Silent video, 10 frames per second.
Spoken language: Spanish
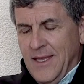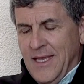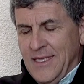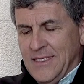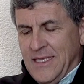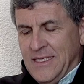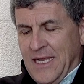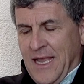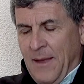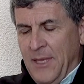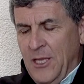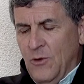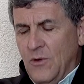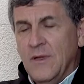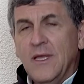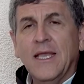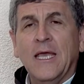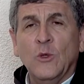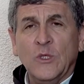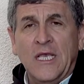Este es el camino
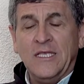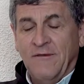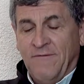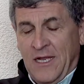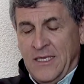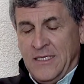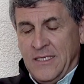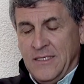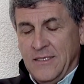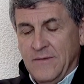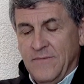que nos hace felices.